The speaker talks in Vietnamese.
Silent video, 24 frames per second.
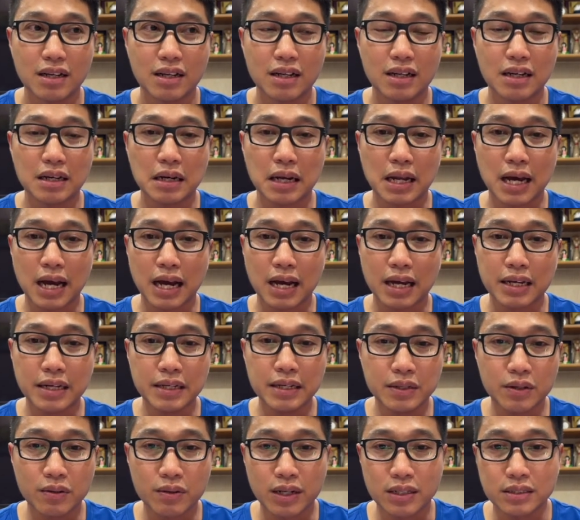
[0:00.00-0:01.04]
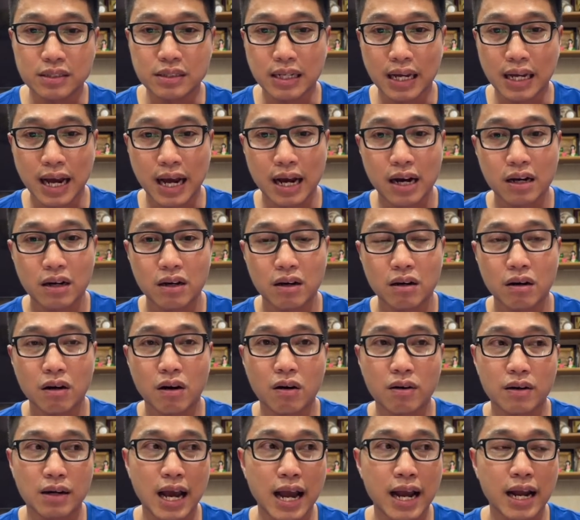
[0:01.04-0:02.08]
là Indonesia họ
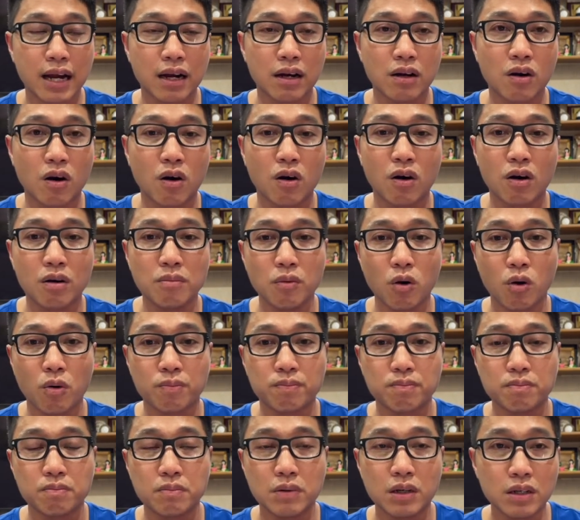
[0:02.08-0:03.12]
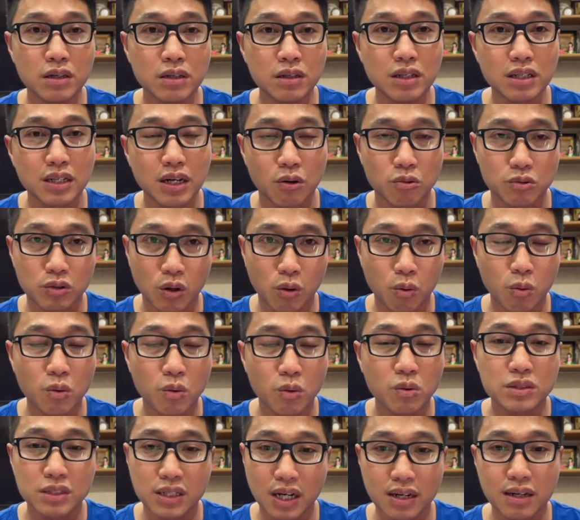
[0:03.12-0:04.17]
đang có một lứa cầu thủ
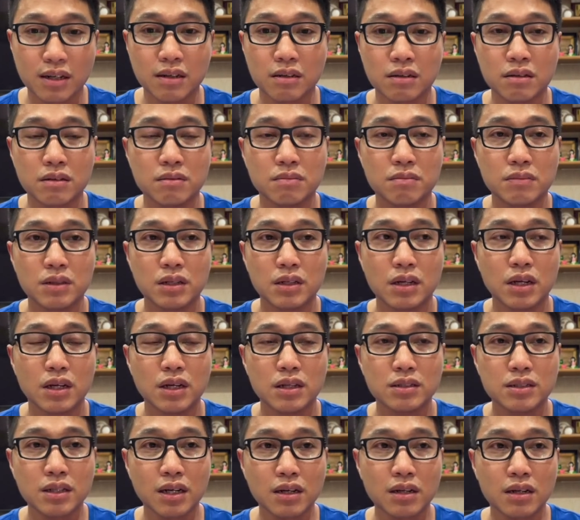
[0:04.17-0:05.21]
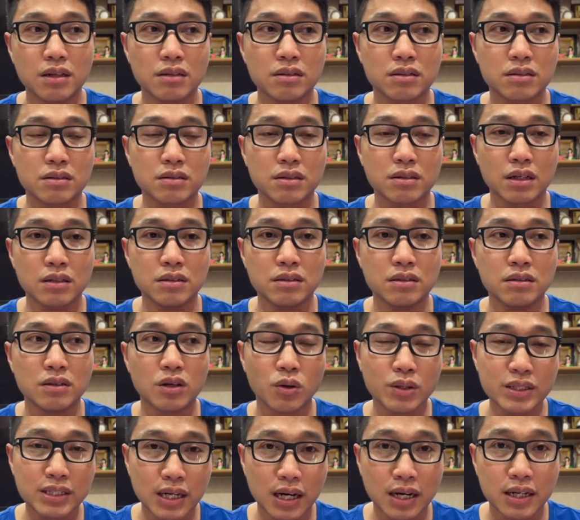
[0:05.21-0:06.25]
chất lượng. Chất lượng từ lối
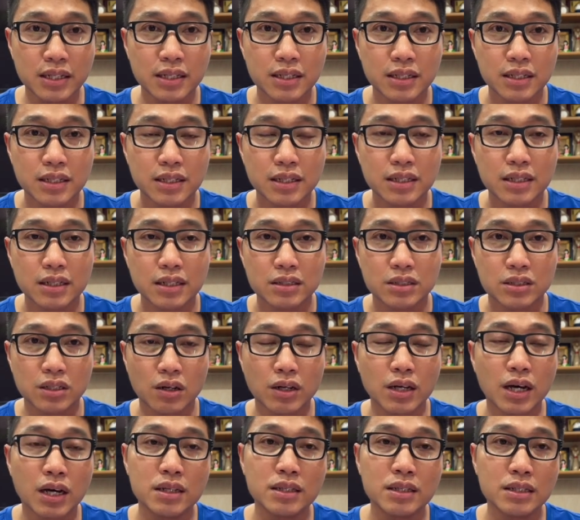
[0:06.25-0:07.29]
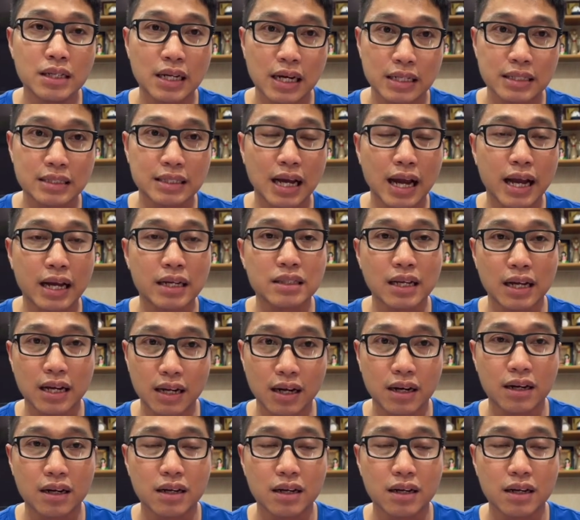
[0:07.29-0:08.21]
chơi cho đến nền tảng thể lực